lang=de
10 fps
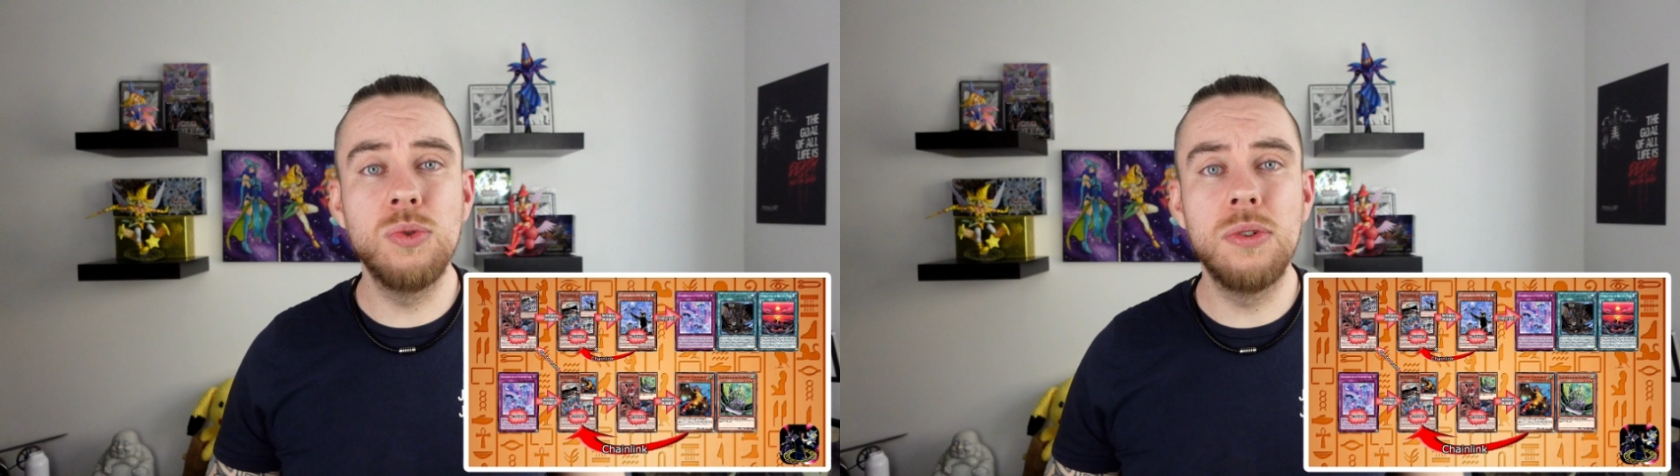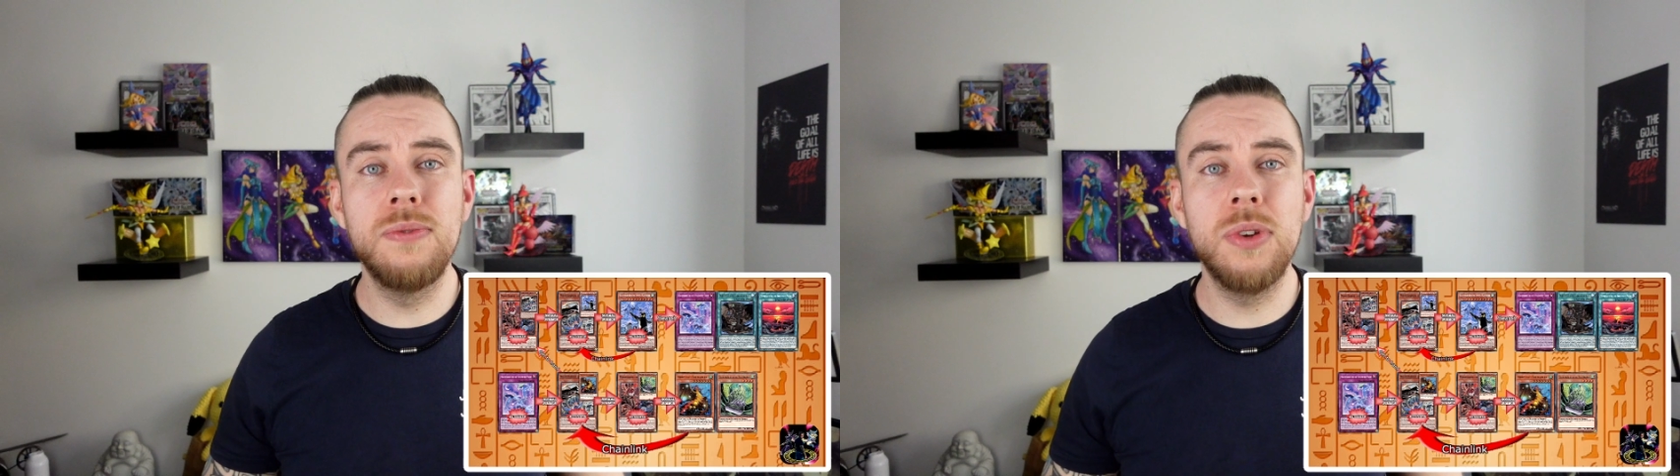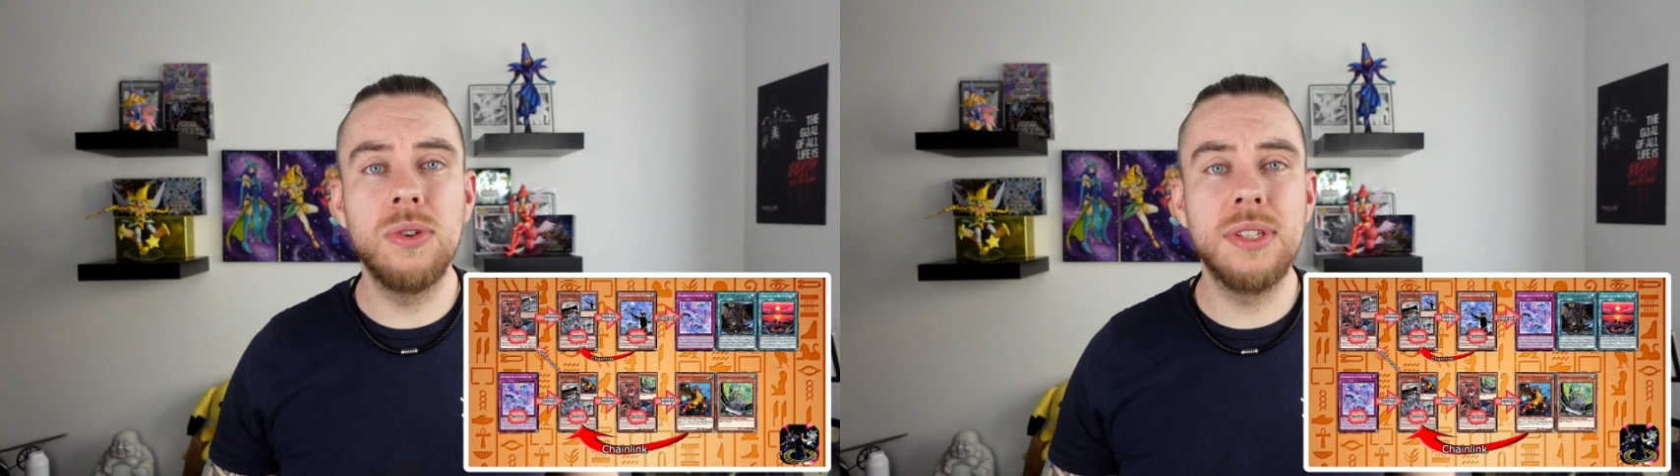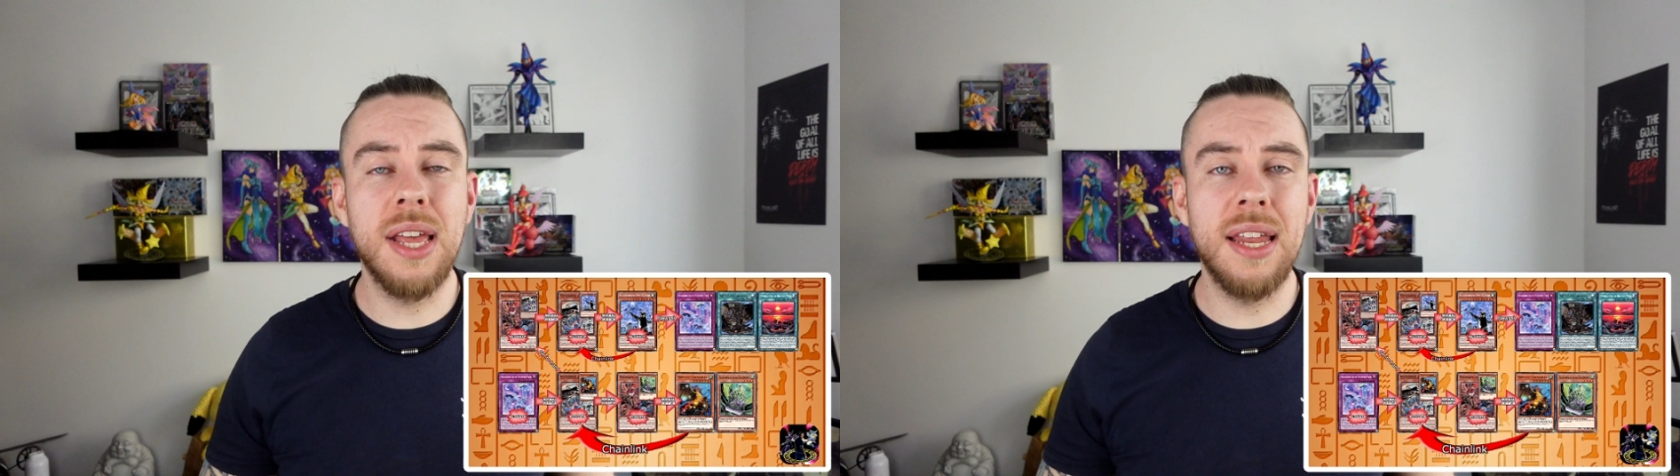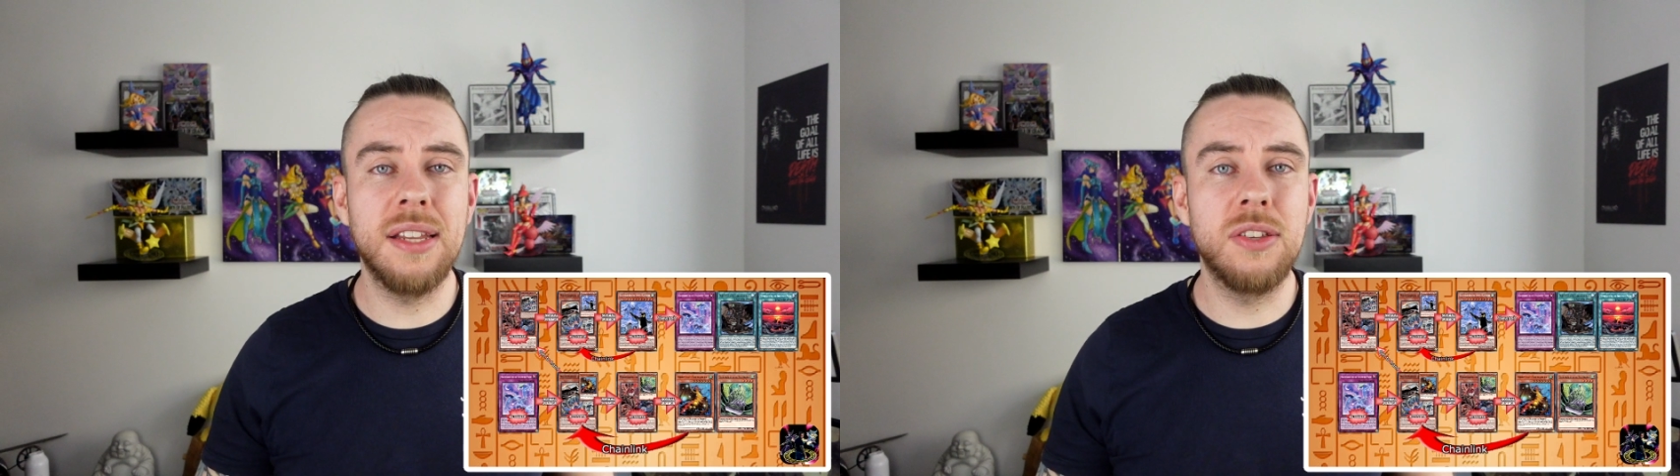suchen wir
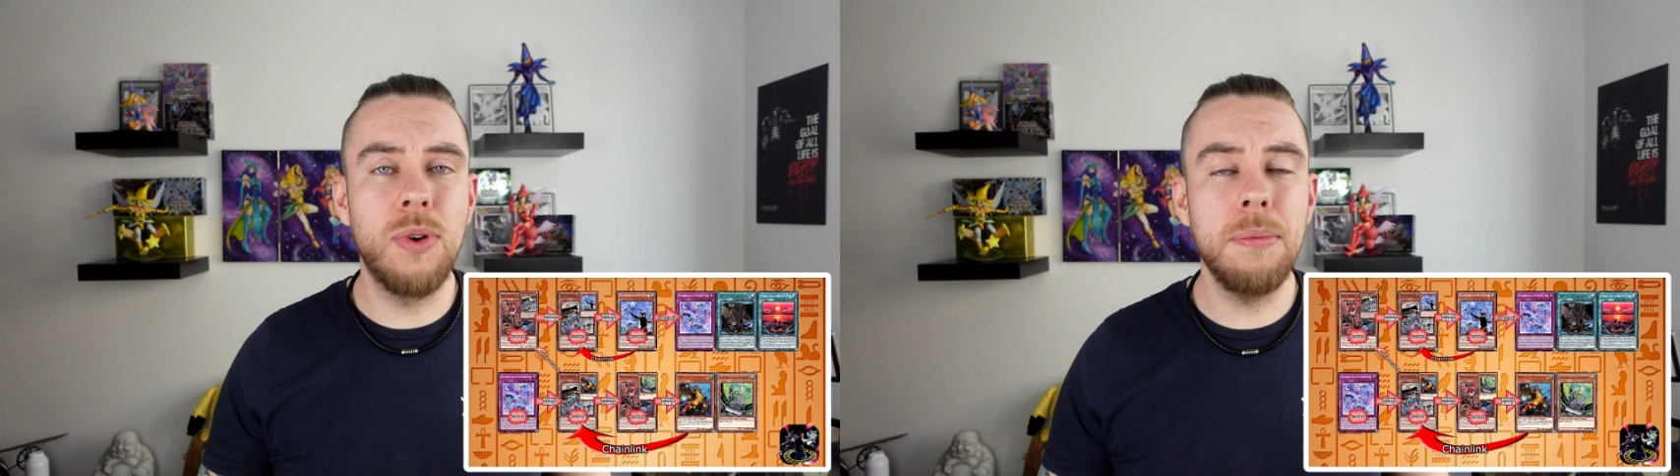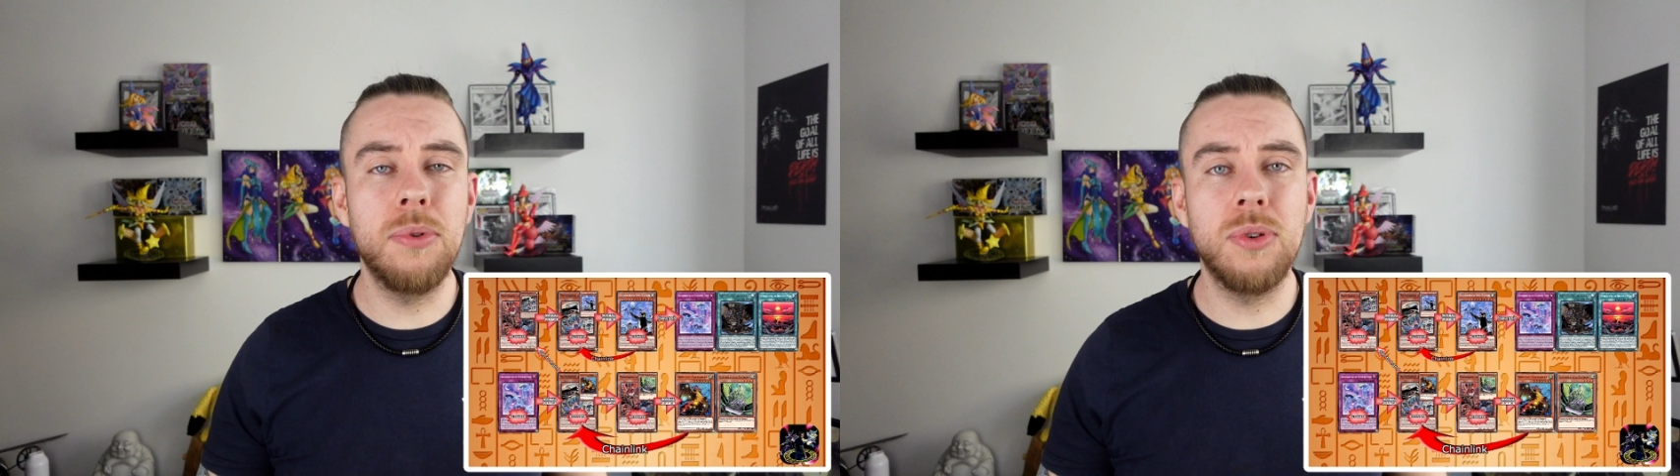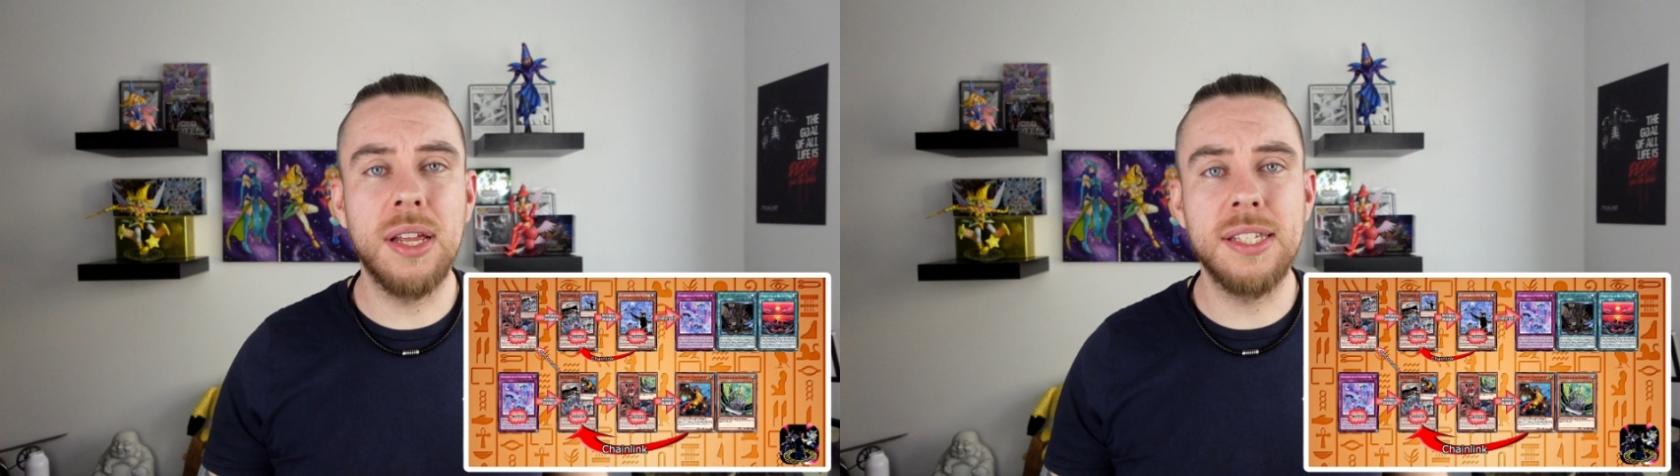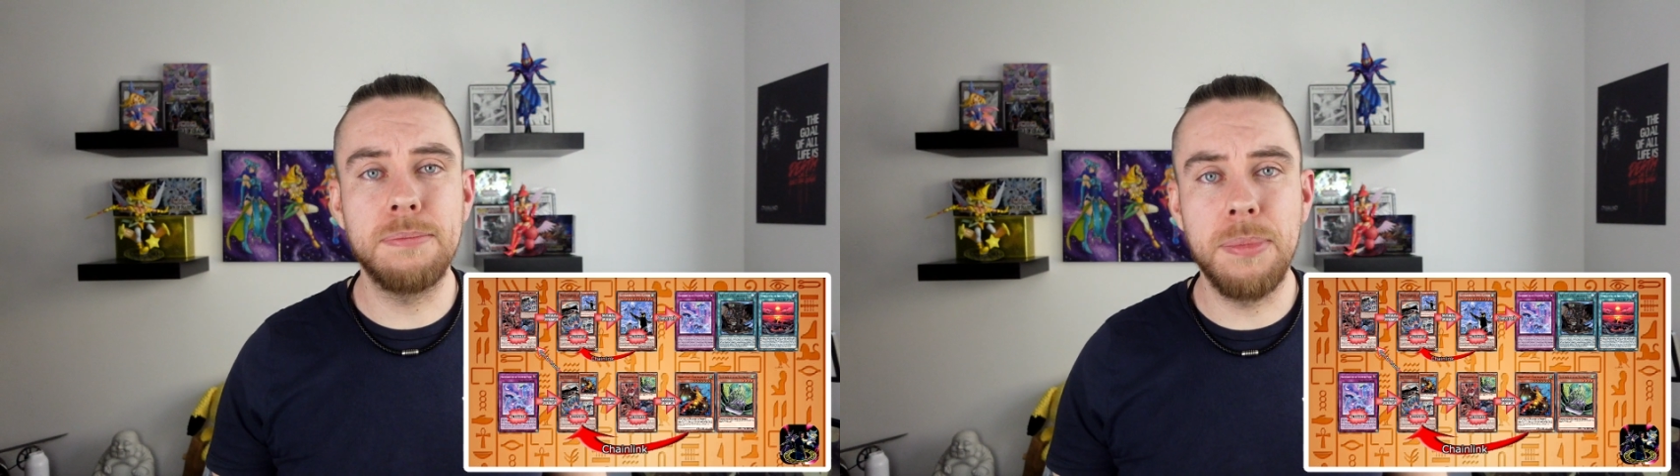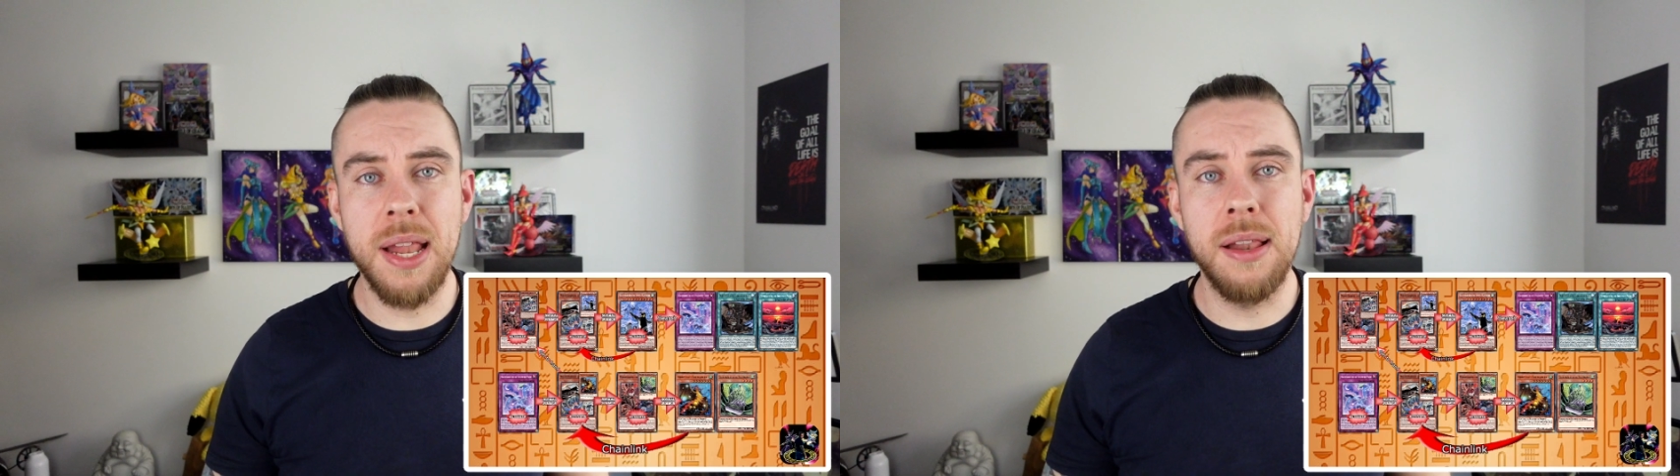uns eine Trap oder
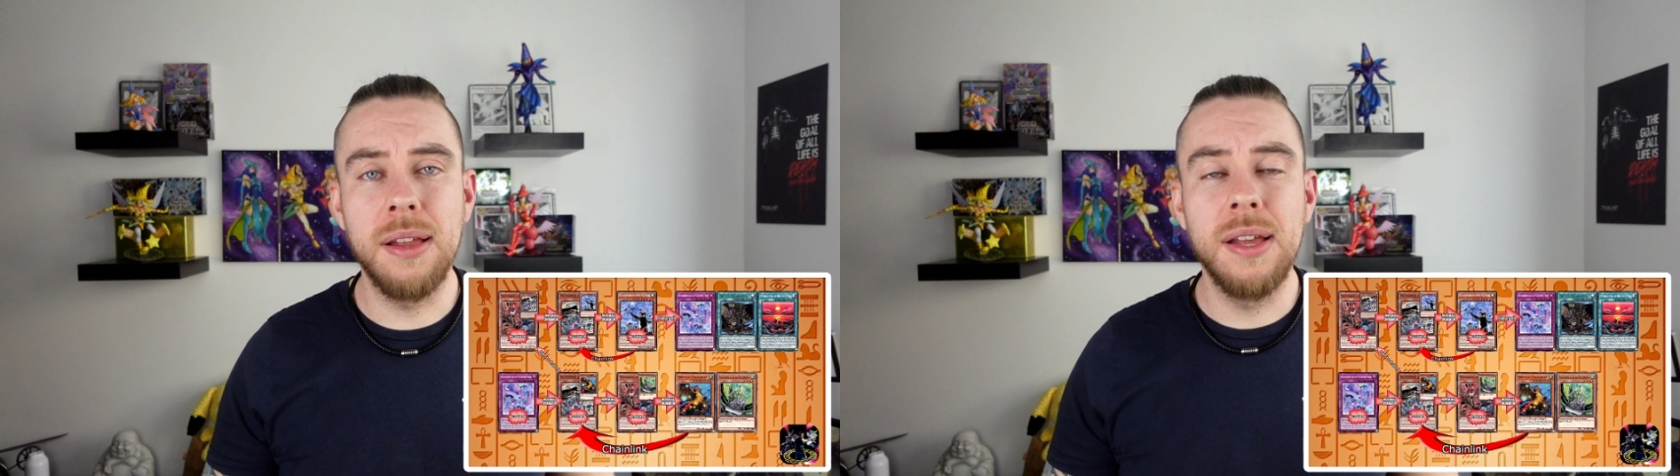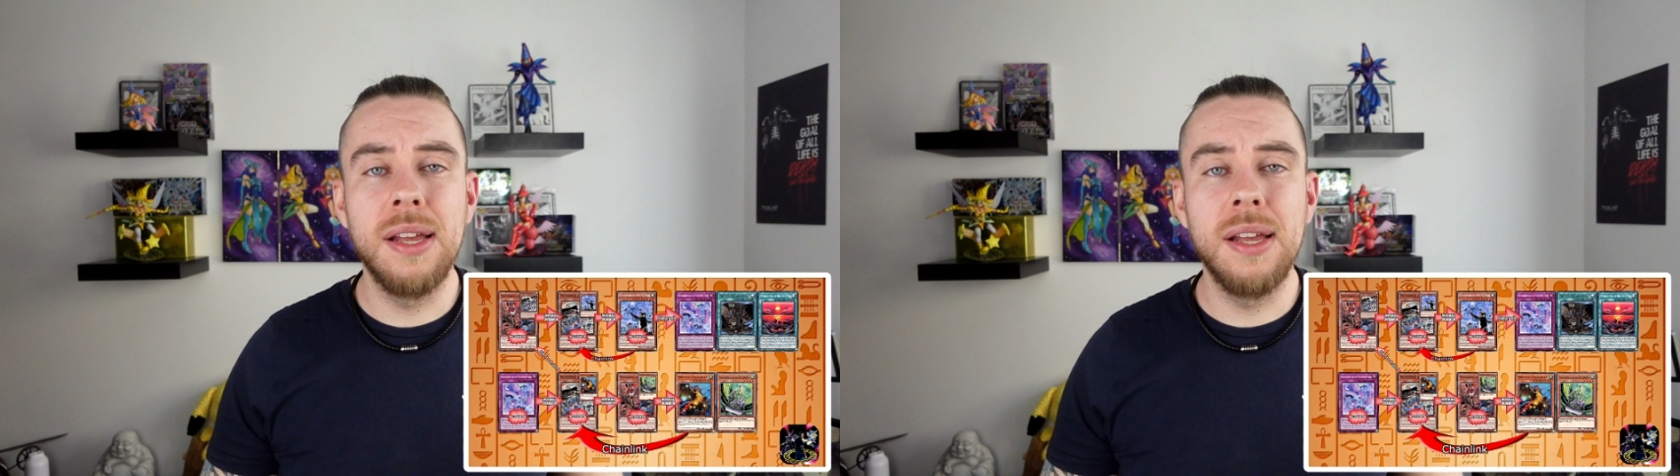Spell.